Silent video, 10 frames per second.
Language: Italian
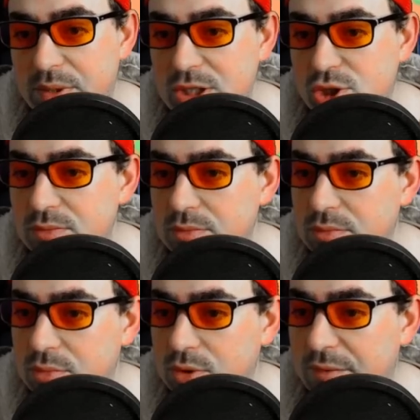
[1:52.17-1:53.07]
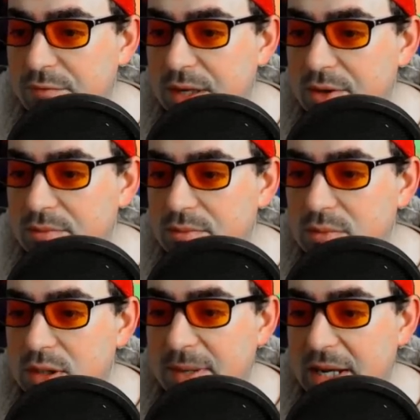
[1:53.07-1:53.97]
Preso. Non è vero,
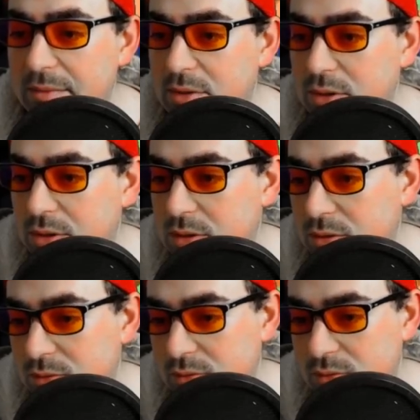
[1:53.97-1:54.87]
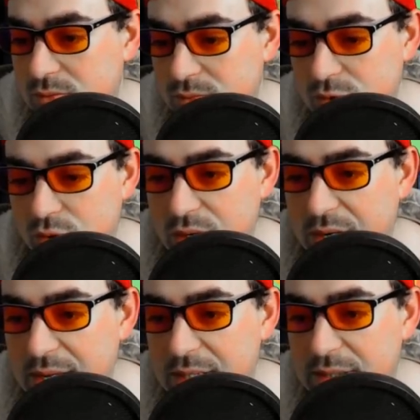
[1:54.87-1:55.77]
le pare. Non
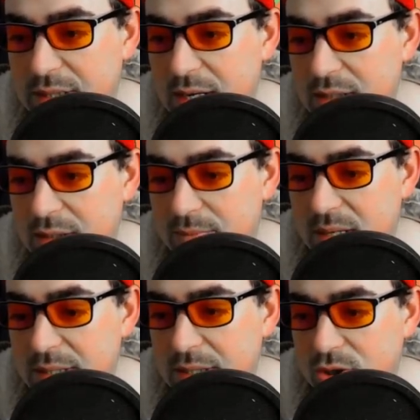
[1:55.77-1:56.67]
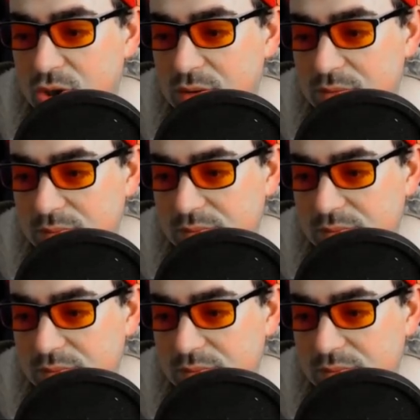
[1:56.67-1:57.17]
rientra, il maledetto.